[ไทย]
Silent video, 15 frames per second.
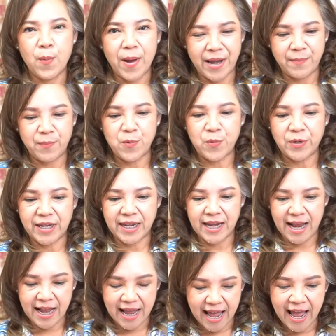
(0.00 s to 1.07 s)
วันพุธ
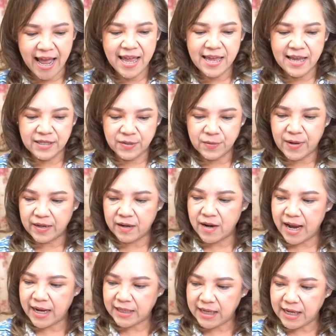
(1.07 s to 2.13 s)
นะคะส่วนใค
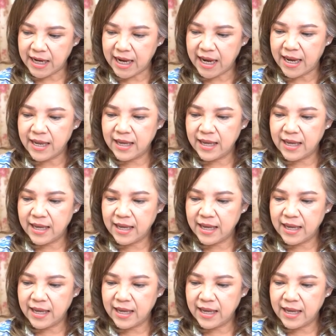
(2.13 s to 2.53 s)
รที่